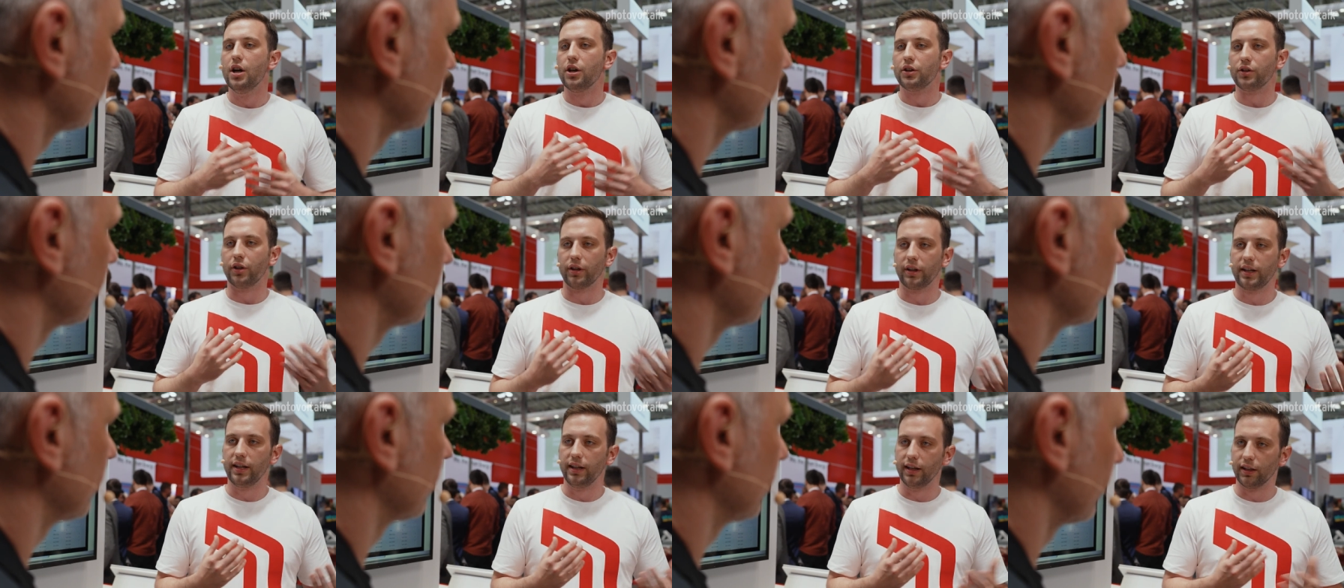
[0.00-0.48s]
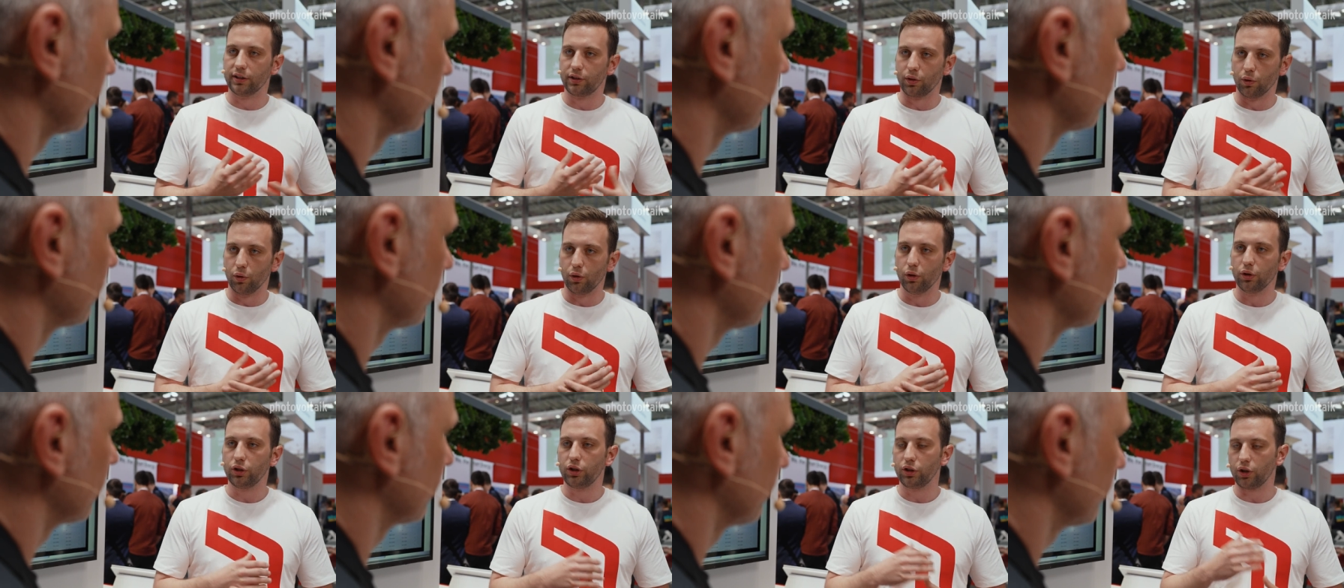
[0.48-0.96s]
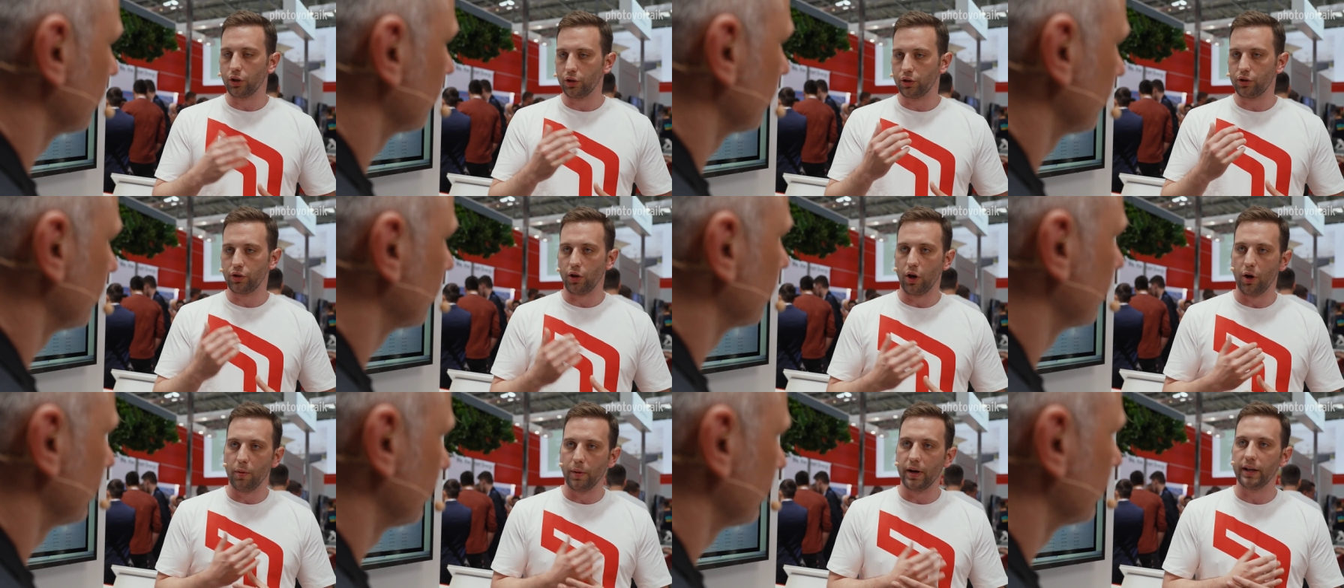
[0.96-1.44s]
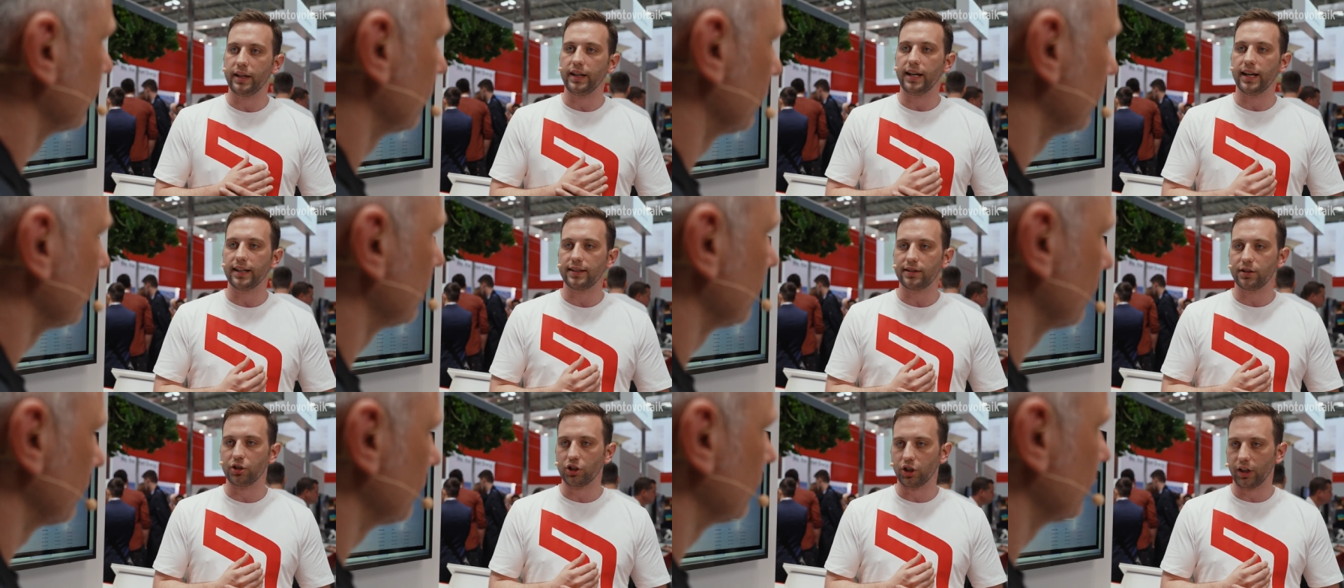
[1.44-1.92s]
sondern können so schon selber die
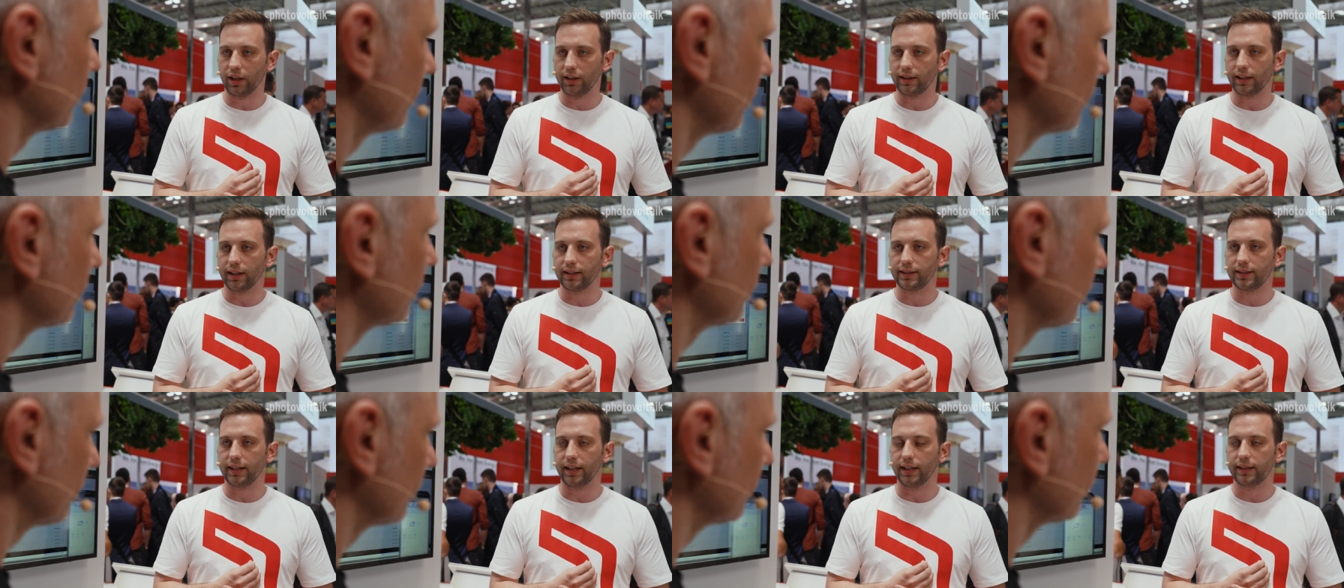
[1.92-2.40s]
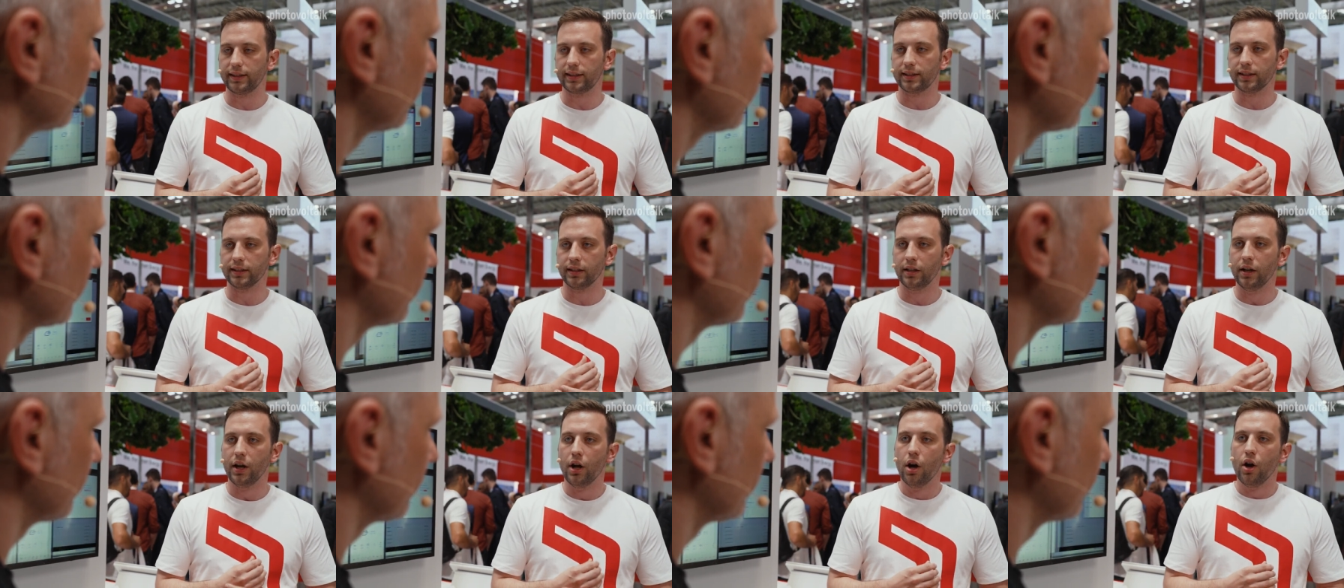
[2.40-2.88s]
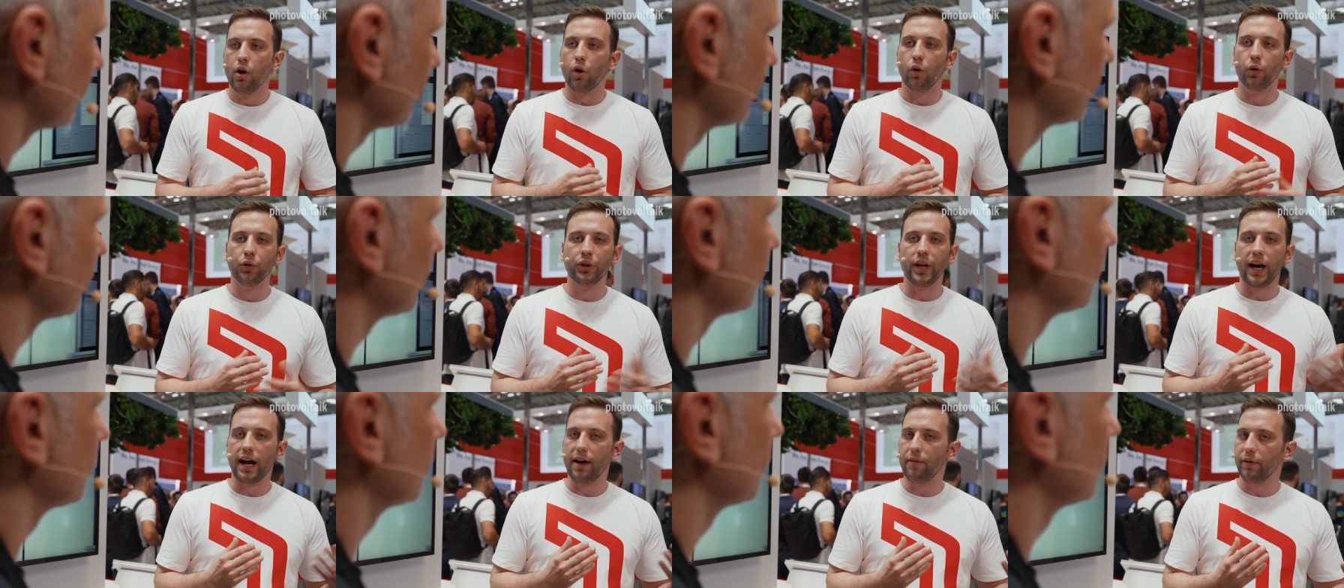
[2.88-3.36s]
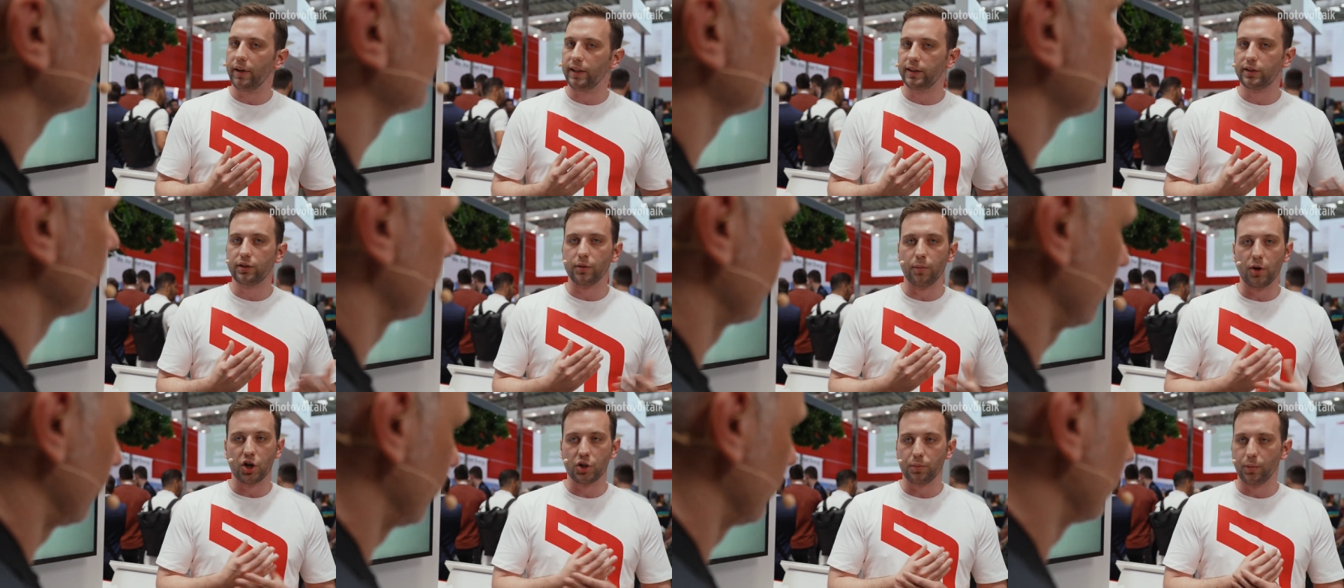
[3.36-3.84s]
ersten Schritte setzen und auch, wenn
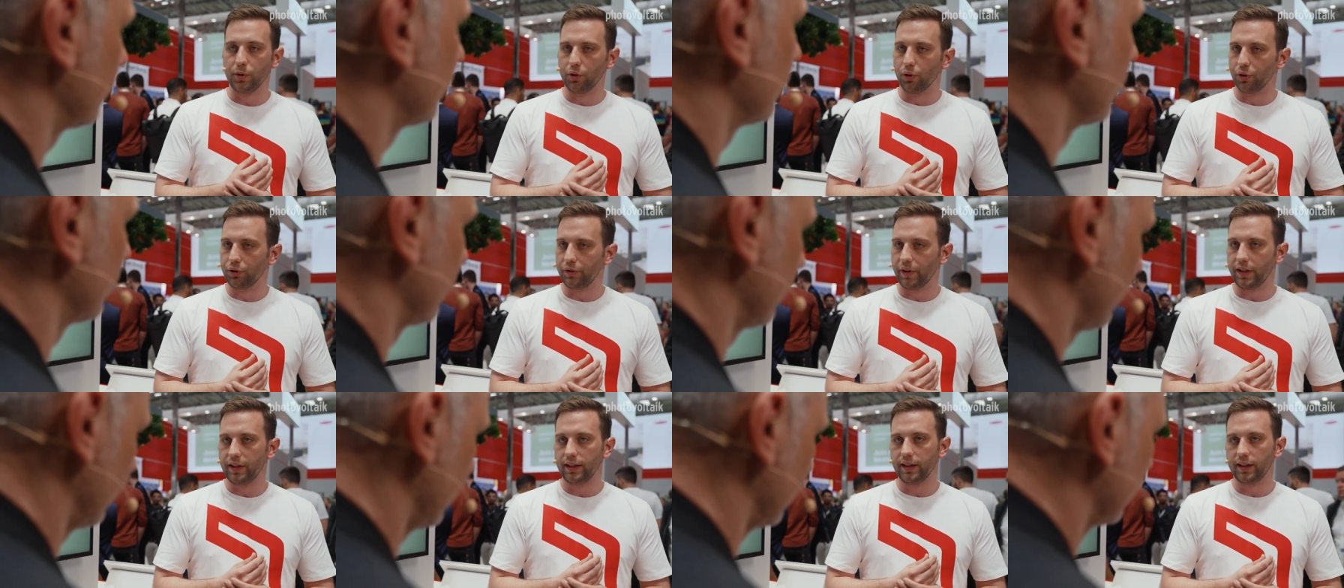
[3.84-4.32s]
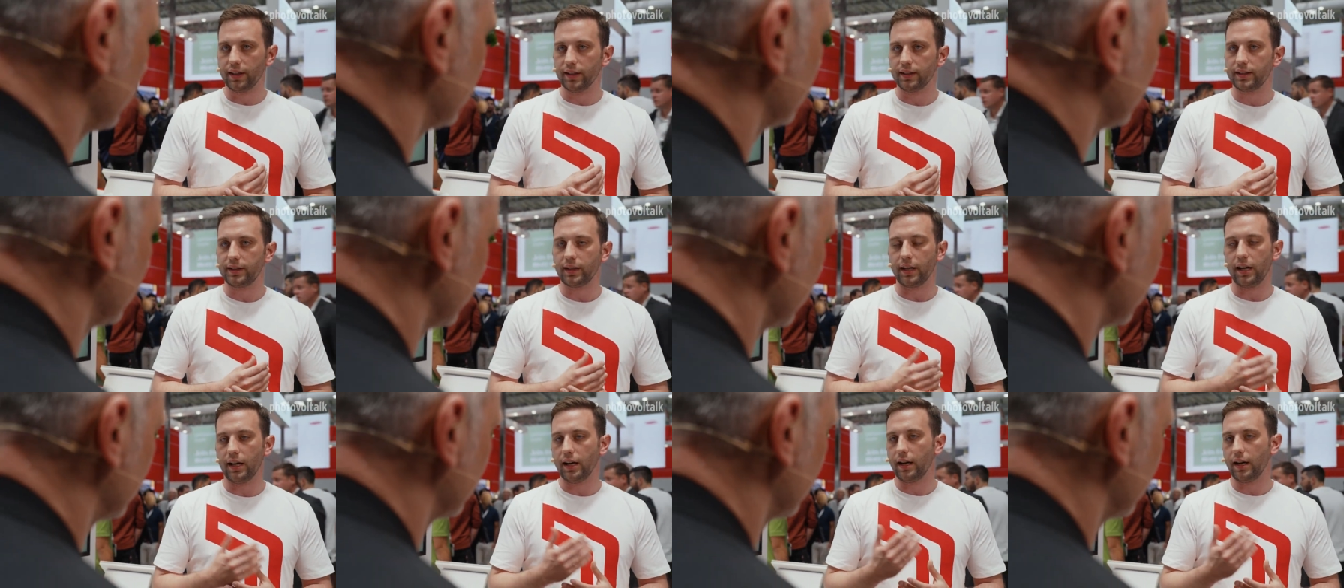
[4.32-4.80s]
es zum Beispiel notwendig ist,